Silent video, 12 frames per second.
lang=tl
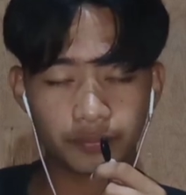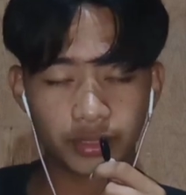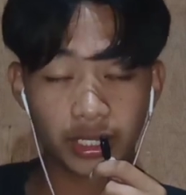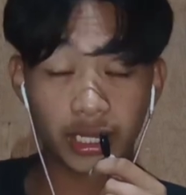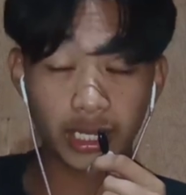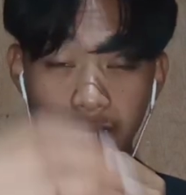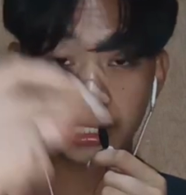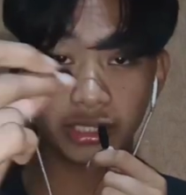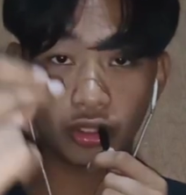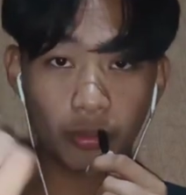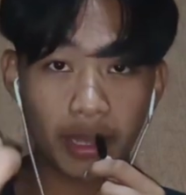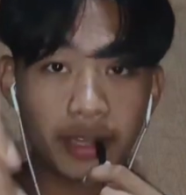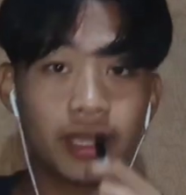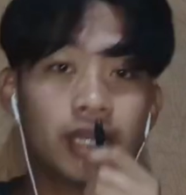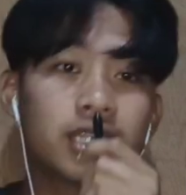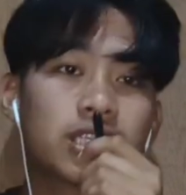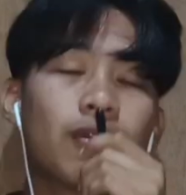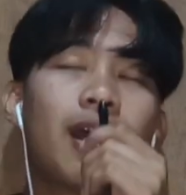Kaya ilike din duman.
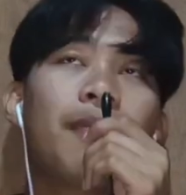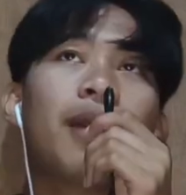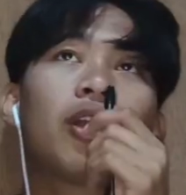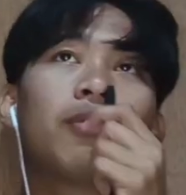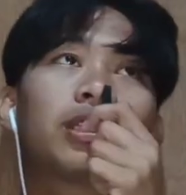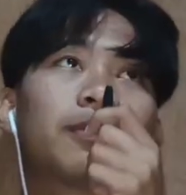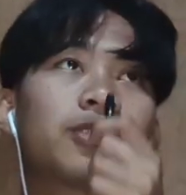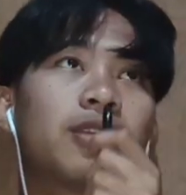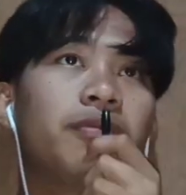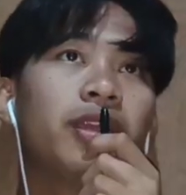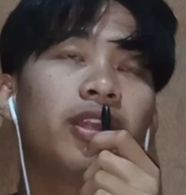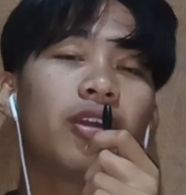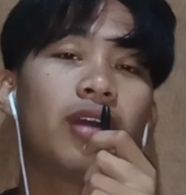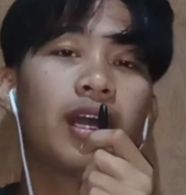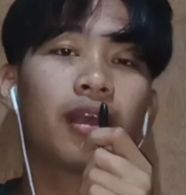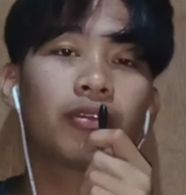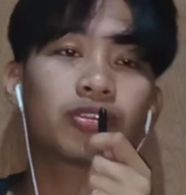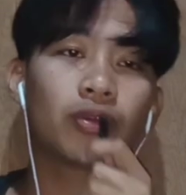So, uh, bago magtapos ng video,
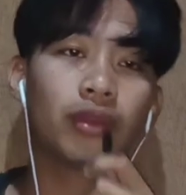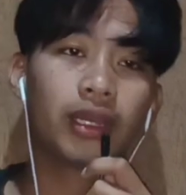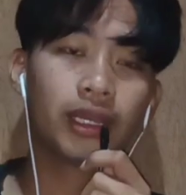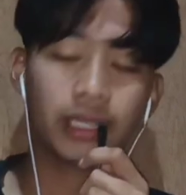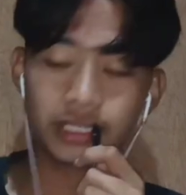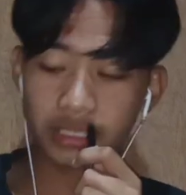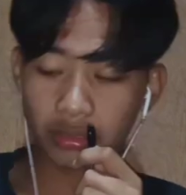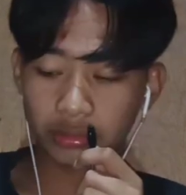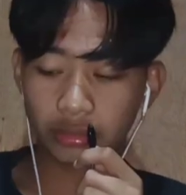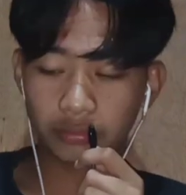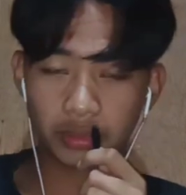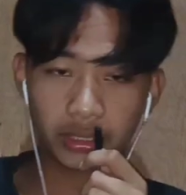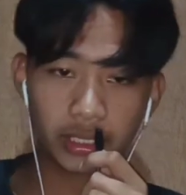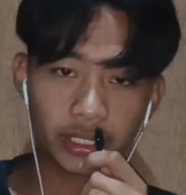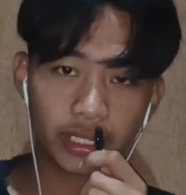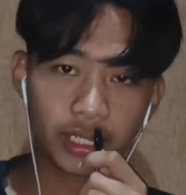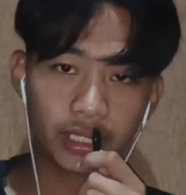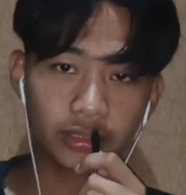uh, gusto ko lang uh, i-shoutout man na
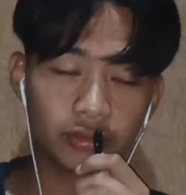nga.